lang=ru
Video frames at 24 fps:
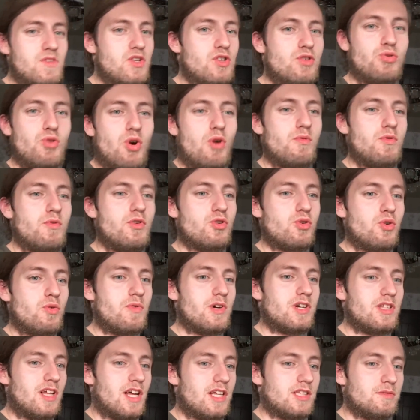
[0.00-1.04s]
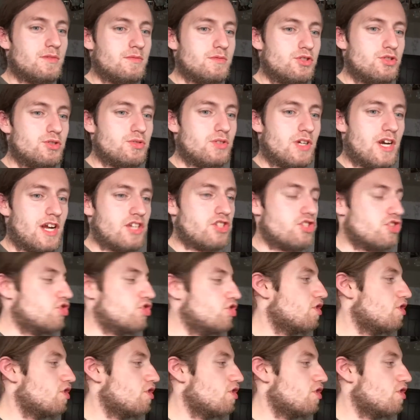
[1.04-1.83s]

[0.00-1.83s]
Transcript: новую игру выкладывают чуть раньше,